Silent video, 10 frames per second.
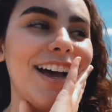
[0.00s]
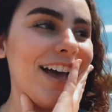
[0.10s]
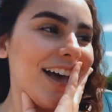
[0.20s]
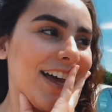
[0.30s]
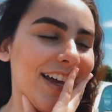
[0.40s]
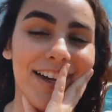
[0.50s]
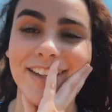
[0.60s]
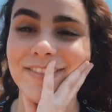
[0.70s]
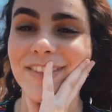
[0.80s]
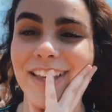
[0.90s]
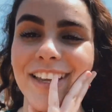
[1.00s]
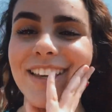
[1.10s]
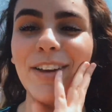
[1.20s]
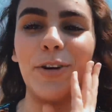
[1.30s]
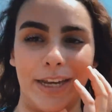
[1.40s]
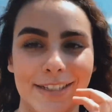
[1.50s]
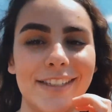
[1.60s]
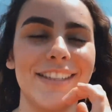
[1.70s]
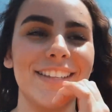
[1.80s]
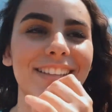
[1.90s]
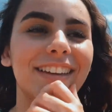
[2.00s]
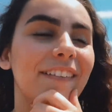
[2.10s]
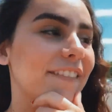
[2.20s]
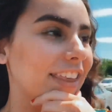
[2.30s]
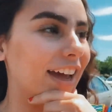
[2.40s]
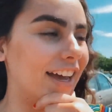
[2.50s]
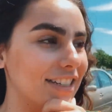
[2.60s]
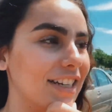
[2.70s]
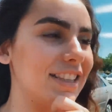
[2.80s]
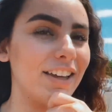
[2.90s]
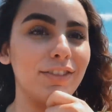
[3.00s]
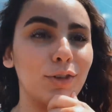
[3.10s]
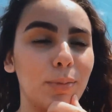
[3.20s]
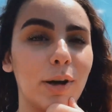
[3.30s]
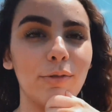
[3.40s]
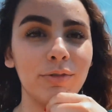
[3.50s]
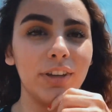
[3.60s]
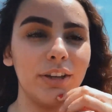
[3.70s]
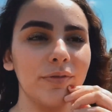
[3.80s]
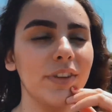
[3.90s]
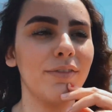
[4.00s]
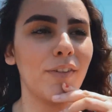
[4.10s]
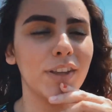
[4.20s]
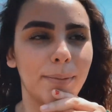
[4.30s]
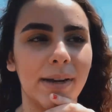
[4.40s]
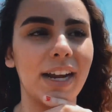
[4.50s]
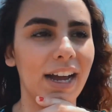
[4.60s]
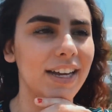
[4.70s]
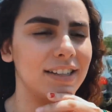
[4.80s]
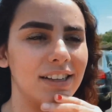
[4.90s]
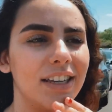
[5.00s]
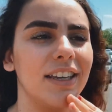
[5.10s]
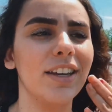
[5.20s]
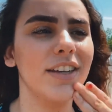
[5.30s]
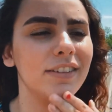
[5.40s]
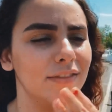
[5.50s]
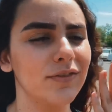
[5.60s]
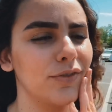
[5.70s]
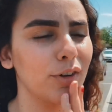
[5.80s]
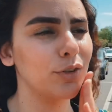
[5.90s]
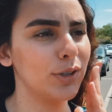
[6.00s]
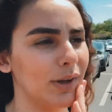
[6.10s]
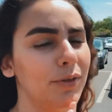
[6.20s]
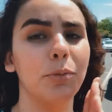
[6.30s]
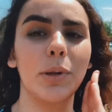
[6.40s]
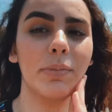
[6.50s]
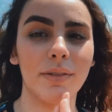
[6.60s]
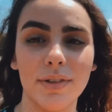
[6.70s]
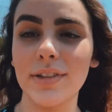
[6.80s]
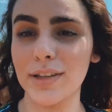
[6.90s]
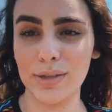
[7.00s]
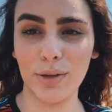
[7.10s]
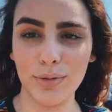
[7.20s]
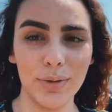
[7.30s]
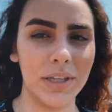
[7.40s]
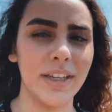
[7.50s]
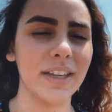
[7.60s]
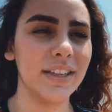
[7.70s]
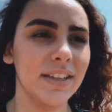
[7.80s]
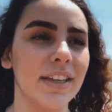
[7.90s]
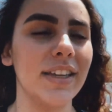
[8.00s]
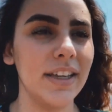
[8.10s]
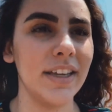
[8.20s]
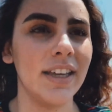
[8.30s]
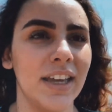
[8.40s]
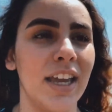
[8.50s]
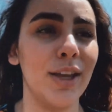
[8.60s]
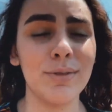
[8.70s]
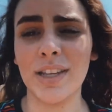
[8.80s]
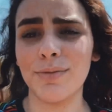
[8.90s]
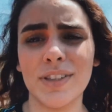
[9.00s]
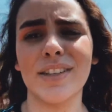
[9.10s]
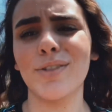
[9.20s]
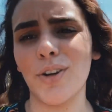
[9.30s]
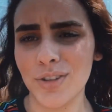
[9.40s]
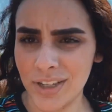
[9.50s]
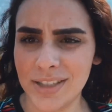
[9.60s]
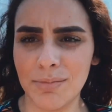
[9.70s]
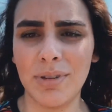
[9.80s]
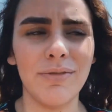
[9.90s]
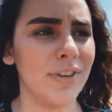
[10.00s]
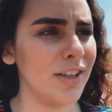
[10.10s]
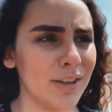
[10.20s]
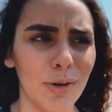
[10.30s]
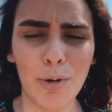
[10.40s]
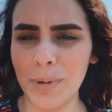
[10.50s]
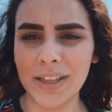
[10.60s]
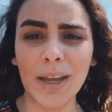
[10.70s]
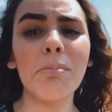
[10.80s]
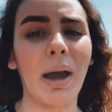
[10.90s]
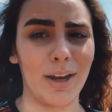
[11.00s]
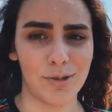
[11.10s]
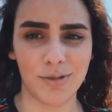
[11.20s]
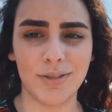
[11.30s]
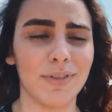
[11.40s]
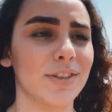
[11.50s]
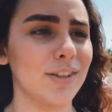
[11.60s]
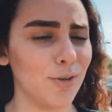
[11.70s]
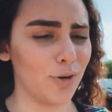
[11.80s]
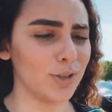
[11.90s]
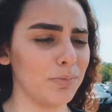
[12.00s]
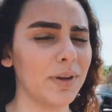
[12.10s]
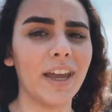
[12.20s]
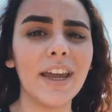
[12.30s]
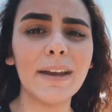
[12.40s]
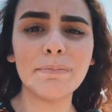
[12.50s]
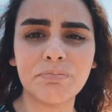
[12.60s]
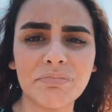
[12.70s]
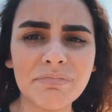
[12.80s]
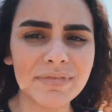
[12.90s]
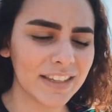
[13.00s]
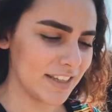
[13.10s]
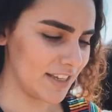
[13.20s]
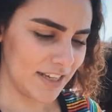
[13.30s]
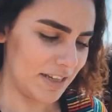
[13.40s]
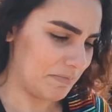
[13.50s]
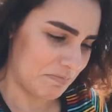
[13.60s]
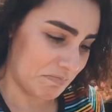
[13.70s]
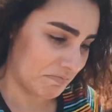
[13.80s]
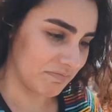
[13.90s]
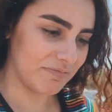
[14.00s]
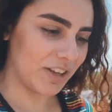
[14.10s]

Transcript: Ai, ai. Anyways, a gente tá vindo comprar o vinho e vai voltar pra casa e vou continuar filmando pra vocês o nosso dia. Eu não sei se vocês gostam desse tipo de vídeo, então comenta aí embaixo se vocês gostam, porque não